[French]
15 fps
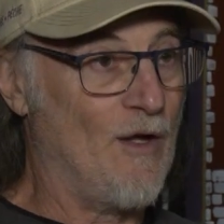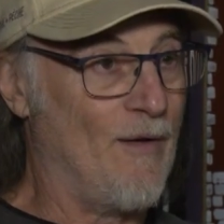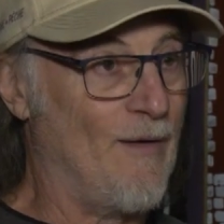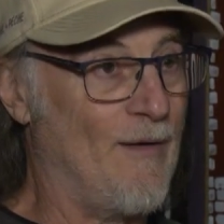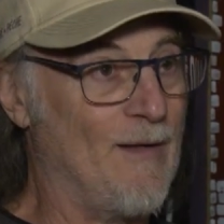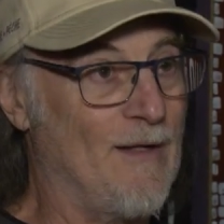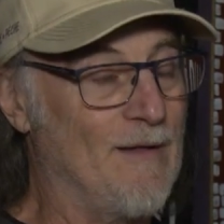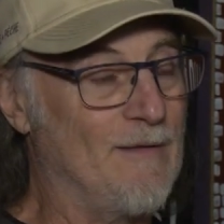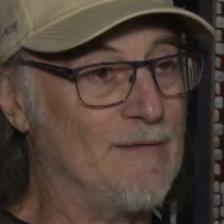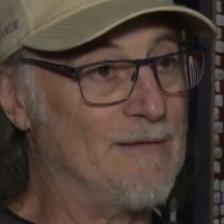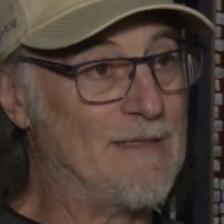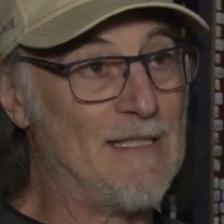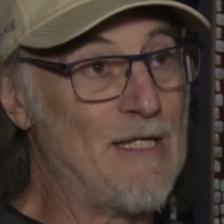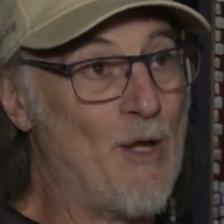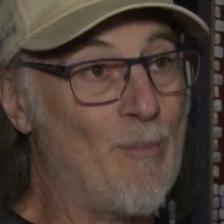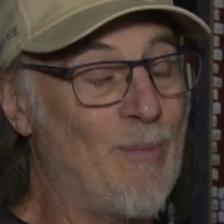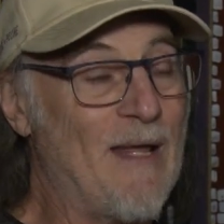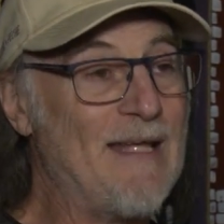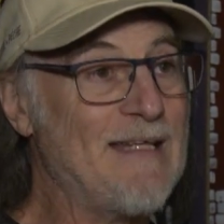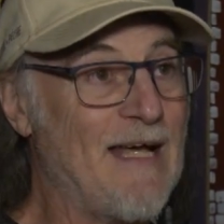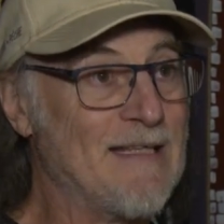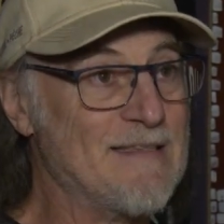il y a
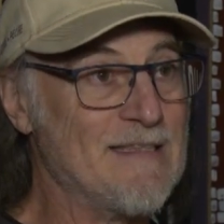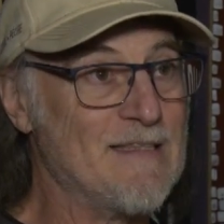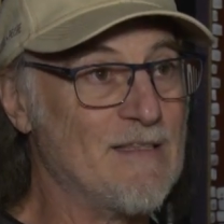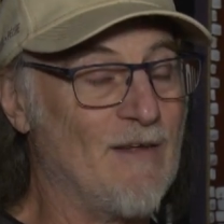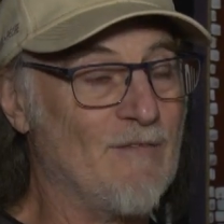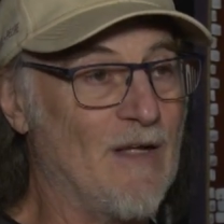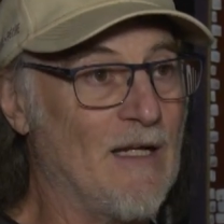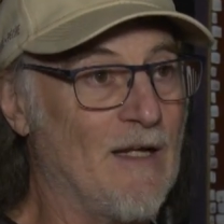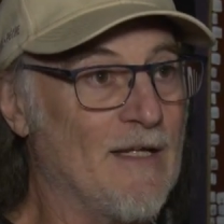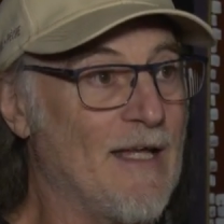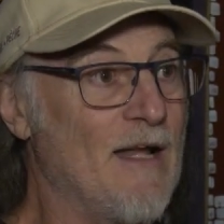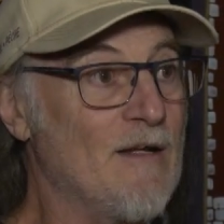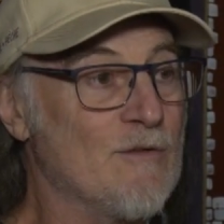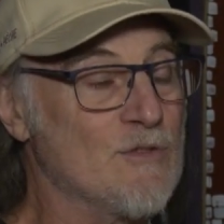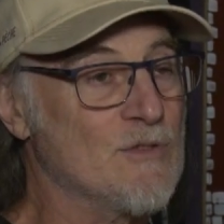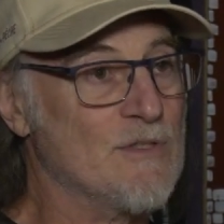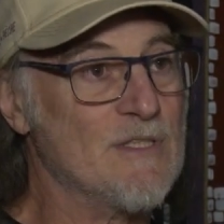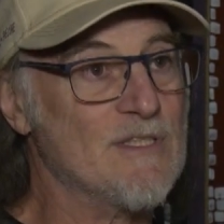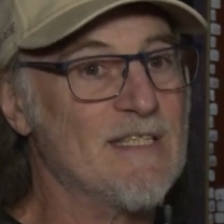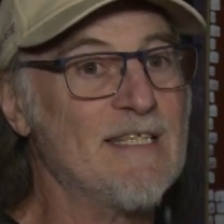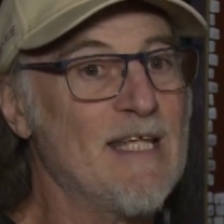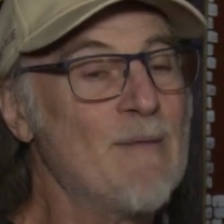plein d'artistes avec lesquels, tu sais,
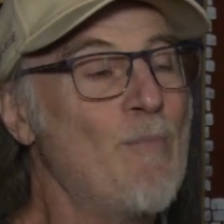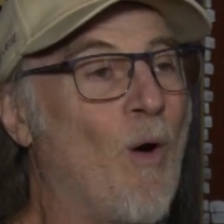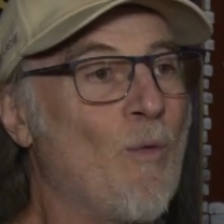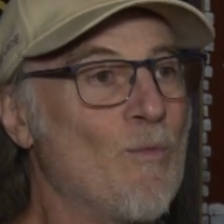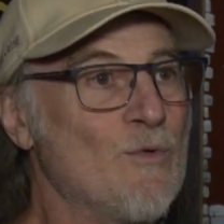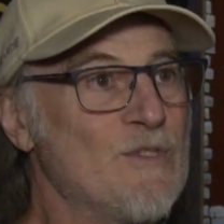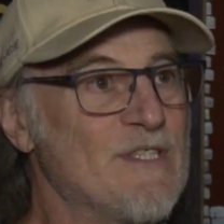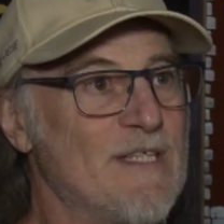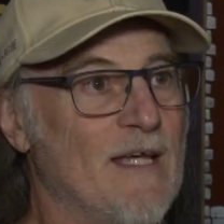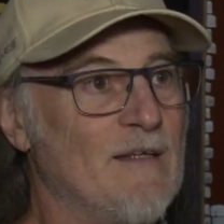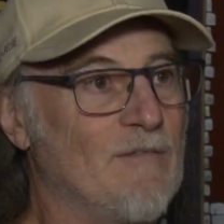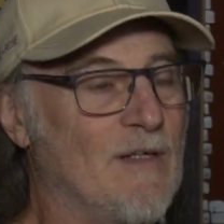c'est des bons musiciens.